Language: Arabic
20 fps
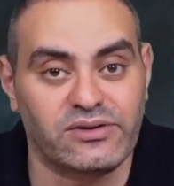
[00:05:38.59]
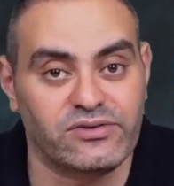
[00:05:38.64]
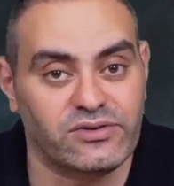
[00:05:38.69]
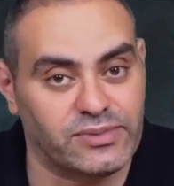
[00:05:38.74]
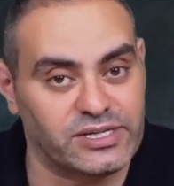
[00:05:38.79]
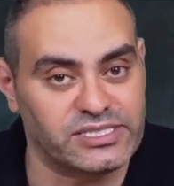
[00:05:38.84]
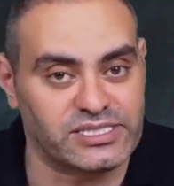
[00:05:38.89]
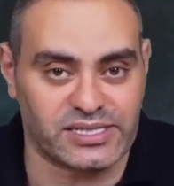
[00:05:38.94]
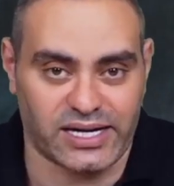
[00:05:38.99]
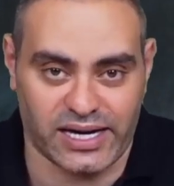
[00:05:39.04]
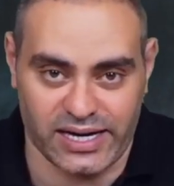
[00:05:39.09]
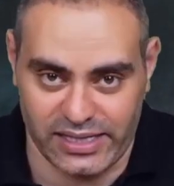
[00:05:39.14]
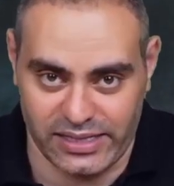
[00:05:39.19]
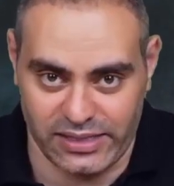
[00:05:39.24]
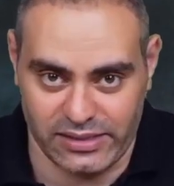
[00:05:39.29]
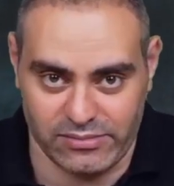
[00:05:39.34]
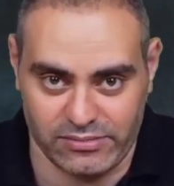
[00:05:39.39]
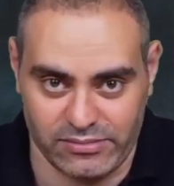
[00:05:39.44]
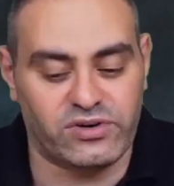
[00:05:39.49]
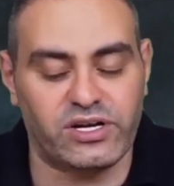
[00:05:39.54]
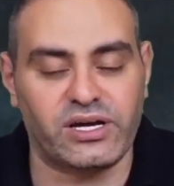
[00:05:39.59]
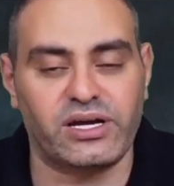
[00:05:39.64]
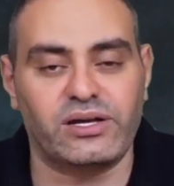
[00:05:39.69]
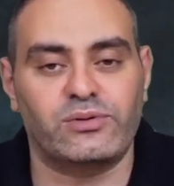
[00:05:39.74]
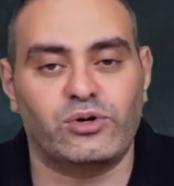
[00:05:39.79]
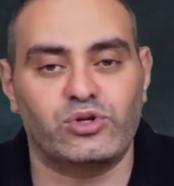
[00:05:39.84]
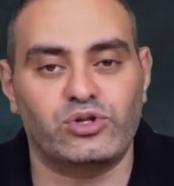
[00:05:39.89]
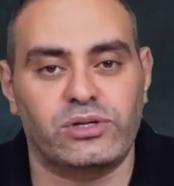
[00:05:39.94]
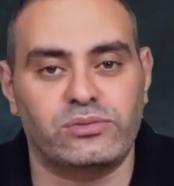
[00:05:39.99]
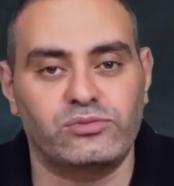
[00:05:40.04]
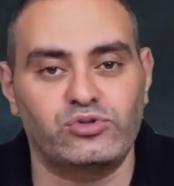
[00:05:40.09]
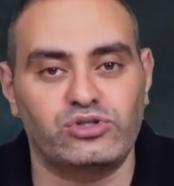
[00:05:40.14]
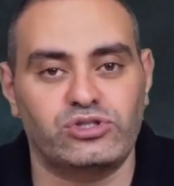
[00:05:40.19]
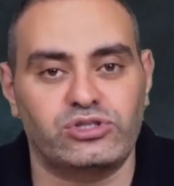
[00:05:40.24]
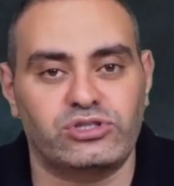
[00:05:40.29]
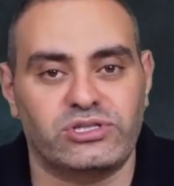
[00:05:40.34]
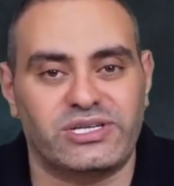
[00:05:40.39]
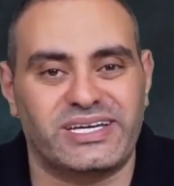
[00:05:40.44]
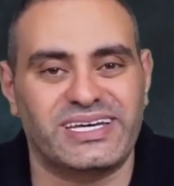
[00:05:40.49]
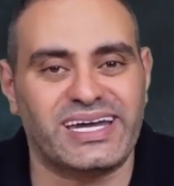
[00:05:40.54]
في مصر حاليا فالراجل ما
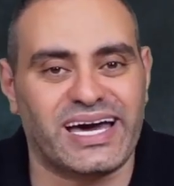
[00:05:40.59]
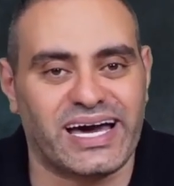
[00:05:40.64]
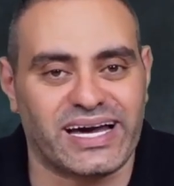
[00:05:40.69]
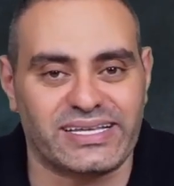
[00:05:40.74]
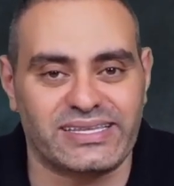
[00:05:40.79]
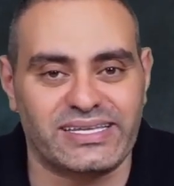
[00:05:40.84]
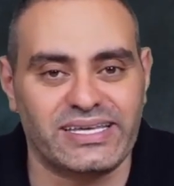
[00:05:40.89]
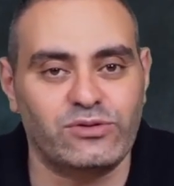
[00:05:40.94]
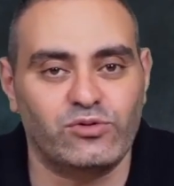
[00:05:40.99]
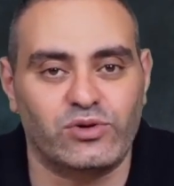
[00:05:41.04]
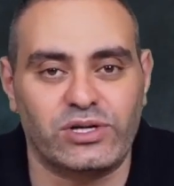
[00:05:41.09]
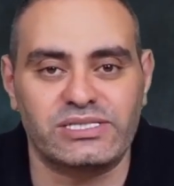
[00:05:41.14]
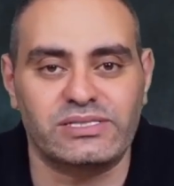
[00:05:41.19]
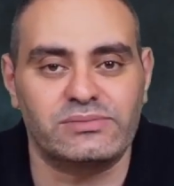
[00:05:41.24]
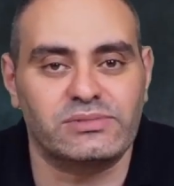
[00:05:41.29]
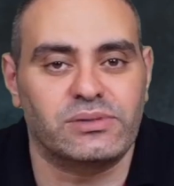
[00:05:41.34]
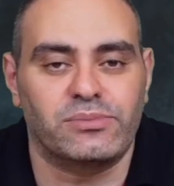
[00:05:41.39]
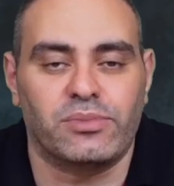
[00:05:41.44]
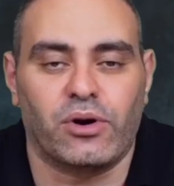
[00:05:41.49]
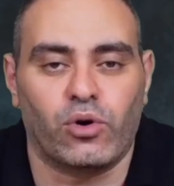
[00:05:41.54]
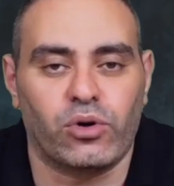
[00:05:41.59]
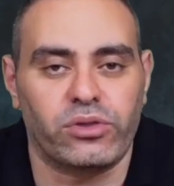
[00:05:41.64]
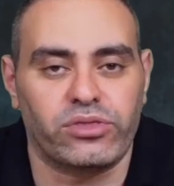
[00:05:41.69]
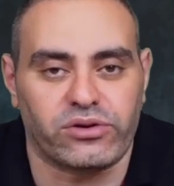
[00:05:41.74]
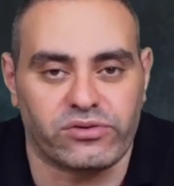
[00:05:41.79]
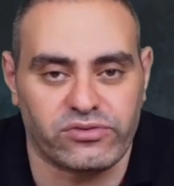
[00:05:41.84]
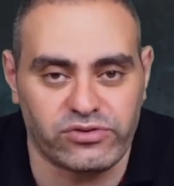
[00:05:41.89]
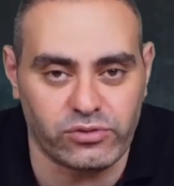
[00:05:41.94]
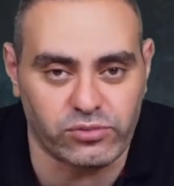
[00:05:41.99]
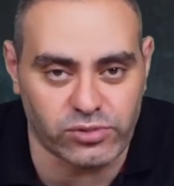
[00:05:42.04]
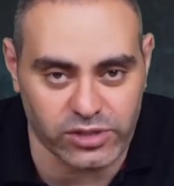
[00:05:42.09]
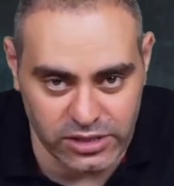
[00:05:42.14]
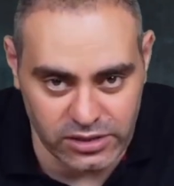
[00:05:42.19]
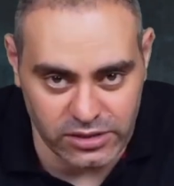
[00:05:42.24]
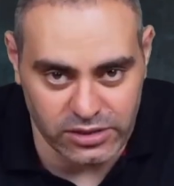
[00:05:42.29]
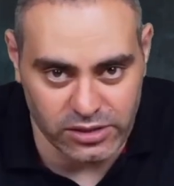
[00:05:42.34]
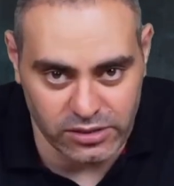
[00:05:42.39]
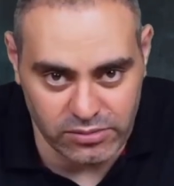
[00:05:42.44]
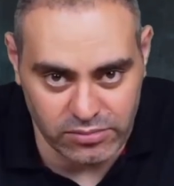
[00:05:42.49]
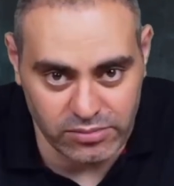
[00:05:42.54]
قداموش غير حاجتين ولازم تبقى واثق فيهم
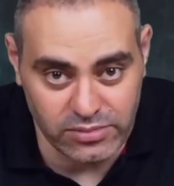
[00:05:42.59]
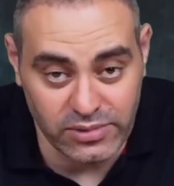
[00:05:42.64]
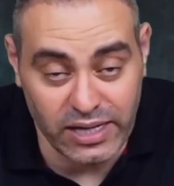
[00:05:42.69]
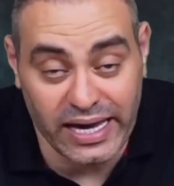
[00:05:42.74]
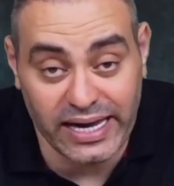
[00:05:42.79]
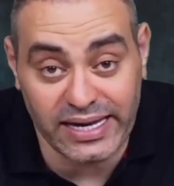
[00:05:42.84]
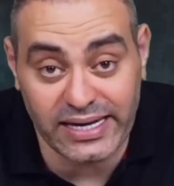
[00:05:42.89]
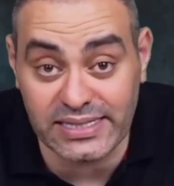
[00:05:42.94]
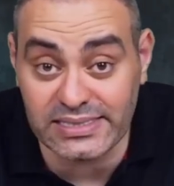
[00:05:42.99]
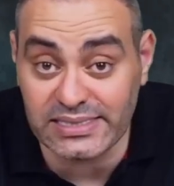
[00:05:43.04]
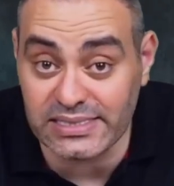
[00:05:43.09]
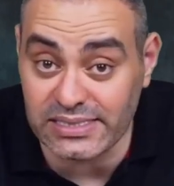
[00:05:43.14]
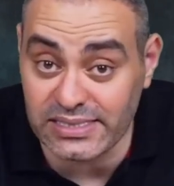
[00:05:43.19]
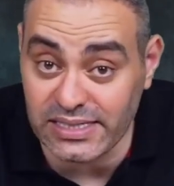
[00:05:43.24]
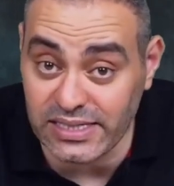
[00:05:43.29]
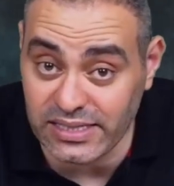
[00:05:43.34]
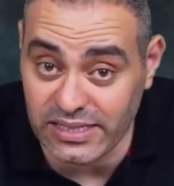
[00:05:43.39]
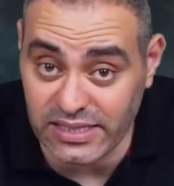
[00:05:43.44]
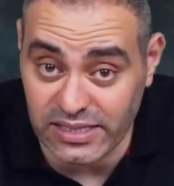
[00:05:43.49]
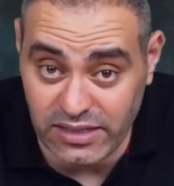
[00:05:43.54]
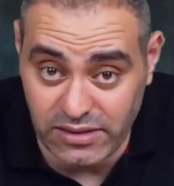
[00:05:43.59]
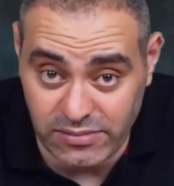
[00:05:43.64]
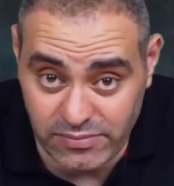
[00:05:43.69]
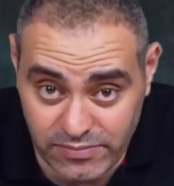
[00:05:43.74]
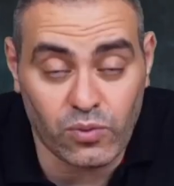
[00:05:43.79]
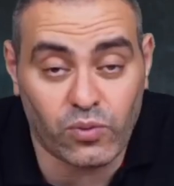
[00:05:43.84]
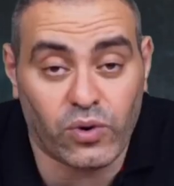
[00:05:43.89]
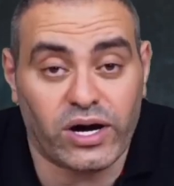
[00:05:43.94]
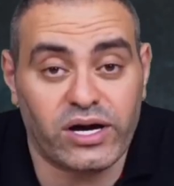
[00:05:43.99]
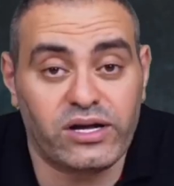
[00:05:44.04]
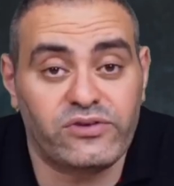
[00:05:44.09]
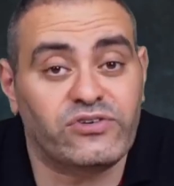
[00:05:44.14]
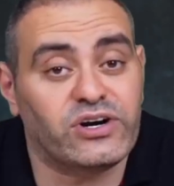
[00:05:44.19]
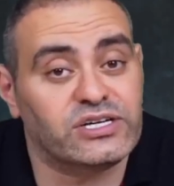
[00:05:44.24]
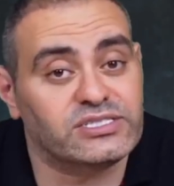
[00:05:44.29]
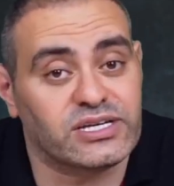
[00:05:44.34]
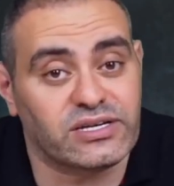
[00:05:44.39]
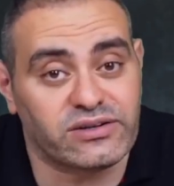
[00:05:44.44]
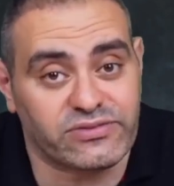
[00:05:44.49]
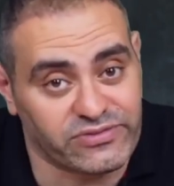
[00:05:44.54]
جدا هينزل سعر الجنيه
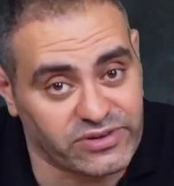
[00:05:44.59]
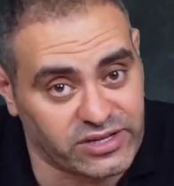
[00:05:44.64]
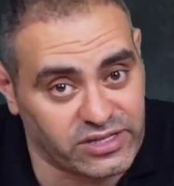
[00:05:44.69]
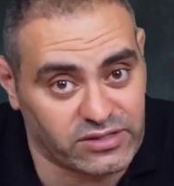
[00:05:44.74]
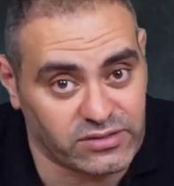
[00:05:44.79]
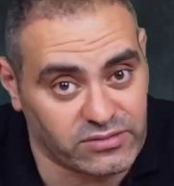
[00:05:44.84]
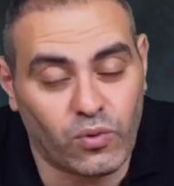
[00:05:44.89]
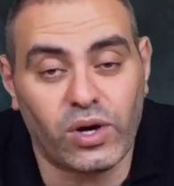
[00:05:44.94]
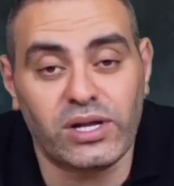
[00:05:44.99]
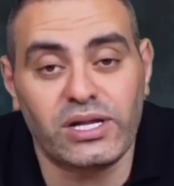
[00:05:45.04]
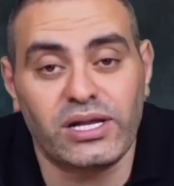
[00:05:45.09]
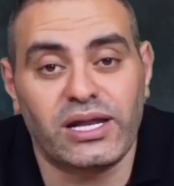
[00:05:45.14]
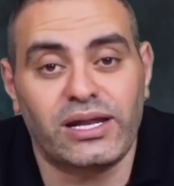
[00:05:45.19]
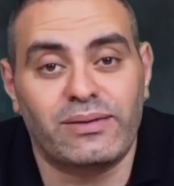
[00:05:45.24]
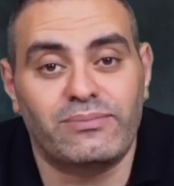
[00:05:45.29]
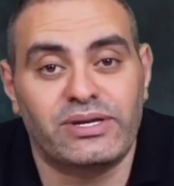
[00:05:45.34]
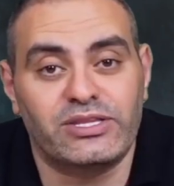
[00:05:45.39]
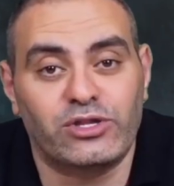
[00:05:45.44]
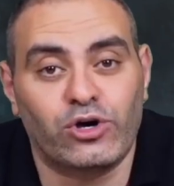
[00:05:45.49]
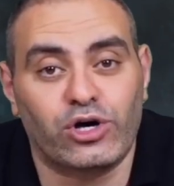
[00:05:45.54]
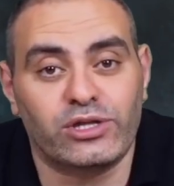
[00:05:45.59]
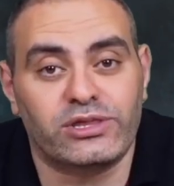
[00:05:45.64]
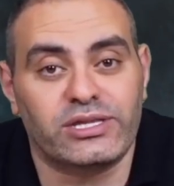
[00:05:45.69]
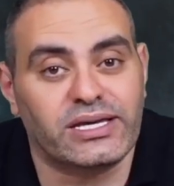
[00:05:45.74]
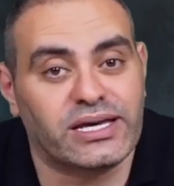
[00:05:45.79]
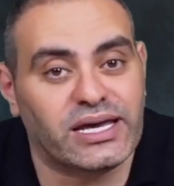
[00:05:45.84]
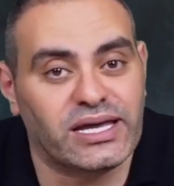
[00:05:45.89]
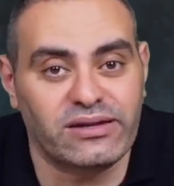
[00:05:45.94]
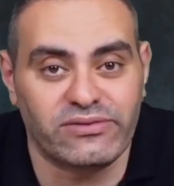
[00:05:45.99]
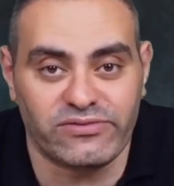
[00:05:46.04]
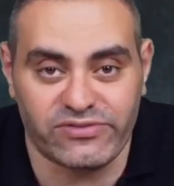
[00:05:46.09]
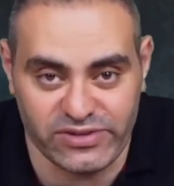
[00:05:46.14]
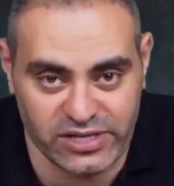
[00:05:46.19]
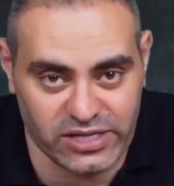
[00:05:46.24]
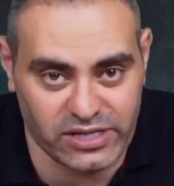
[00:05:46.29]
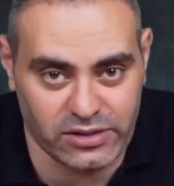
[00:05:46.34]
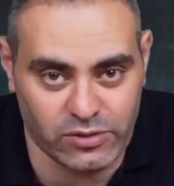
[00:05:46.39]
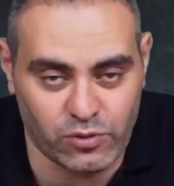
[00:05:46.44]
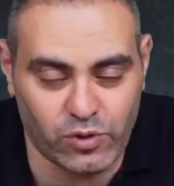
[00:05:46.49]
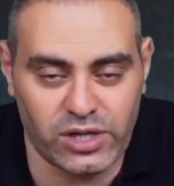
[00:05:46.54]
وهيرفع اسعار الفايده والله لما تقعد تتكلم في
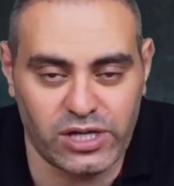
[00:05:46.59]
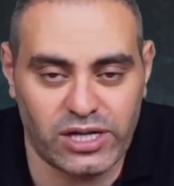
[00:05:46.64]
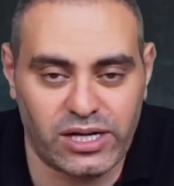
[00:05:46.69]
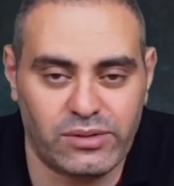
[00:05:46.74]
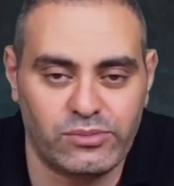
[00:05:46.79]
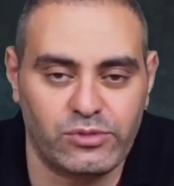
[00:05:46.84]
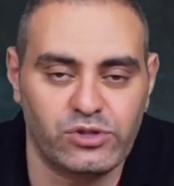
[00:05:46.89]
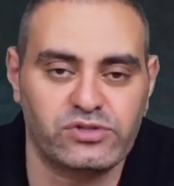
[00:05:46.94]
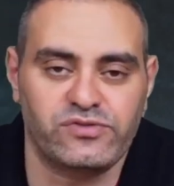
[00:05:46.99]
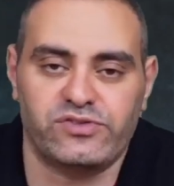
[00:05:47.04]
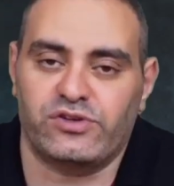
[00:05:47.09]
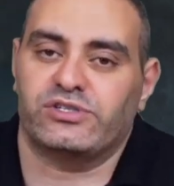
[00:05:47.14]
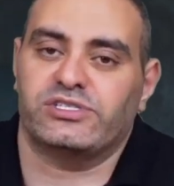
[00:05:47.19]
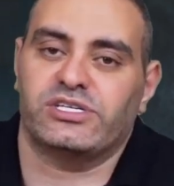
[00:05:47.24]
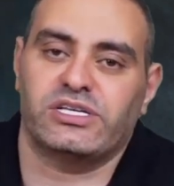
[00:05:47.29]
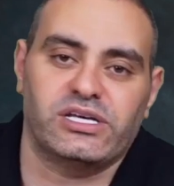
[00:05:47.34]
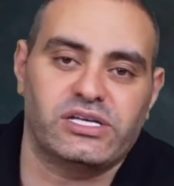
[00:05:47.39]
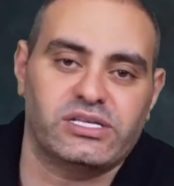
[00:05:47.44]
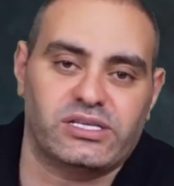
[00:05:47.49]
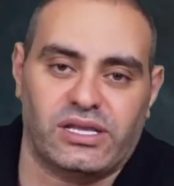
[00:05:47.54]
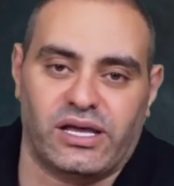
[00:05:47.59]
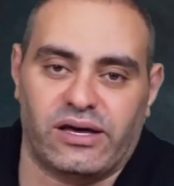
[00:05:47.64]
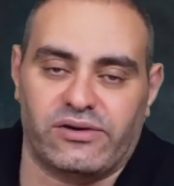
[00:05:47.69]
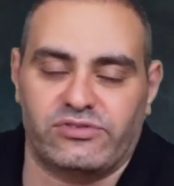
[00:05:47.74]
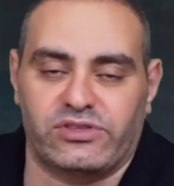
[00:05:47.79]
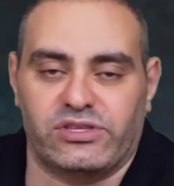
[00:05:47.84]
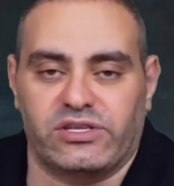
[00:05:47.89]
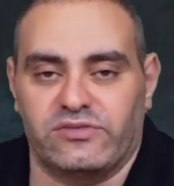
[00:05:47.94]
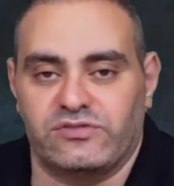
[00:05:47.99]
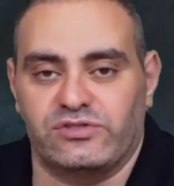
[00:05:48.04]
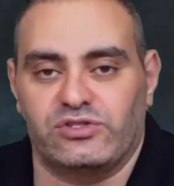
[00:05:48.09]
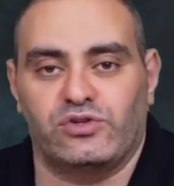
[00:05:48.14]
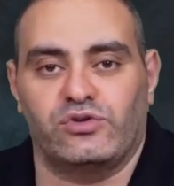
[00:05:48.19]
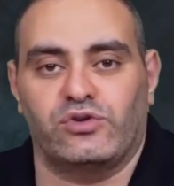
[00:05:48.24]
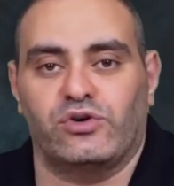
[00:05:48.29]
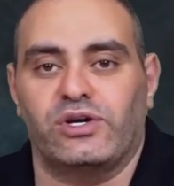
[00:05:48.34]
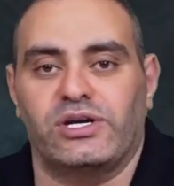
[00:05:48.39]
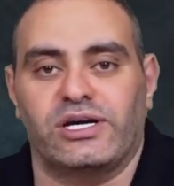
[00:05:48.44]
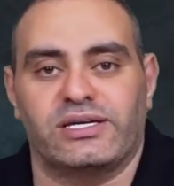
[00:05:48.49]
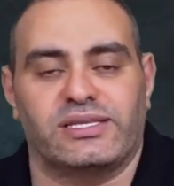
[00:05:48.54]
ايه والله لما يوسف الحسيني يطلع في التلفزيون
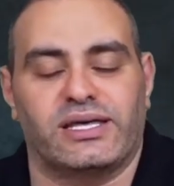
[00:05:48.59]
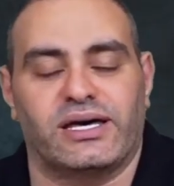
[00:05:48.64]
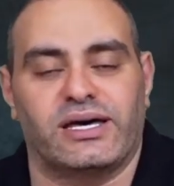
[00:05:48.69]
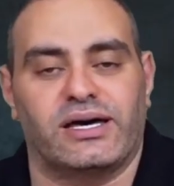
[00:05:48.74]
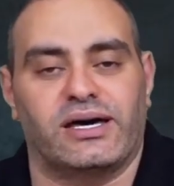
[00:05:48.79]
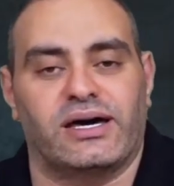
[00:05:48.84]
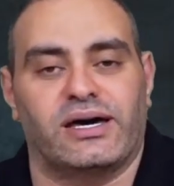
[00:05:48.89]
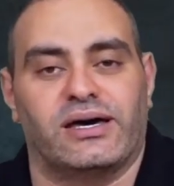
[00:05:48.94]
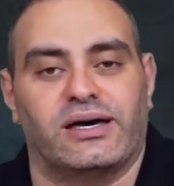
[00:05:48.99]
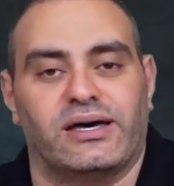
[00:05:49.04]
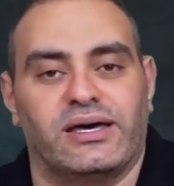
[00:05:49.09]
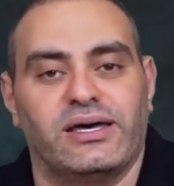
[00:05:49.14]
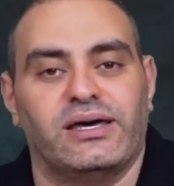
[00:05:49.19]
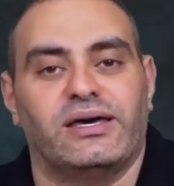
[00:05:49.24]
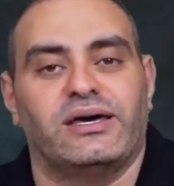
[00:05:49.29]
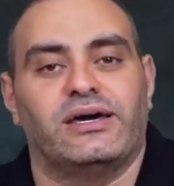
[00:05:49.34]
ويقول لك ده